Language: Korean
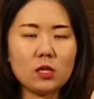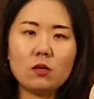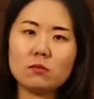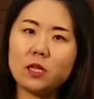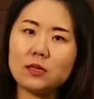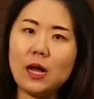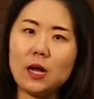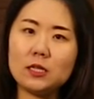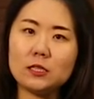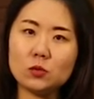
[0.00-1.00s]
처음
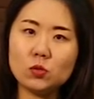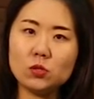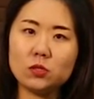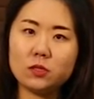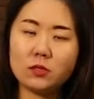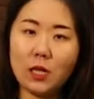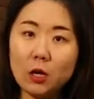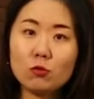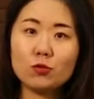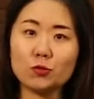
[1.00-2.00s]
샀다 치고
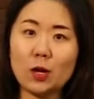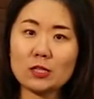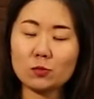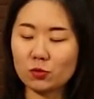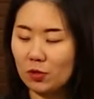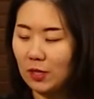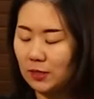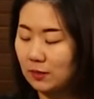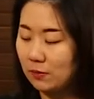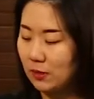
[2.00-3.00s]
데우는 과정부터
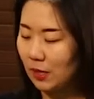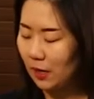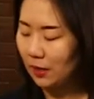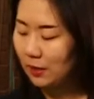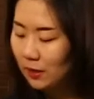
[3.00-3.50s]
하겠습니다.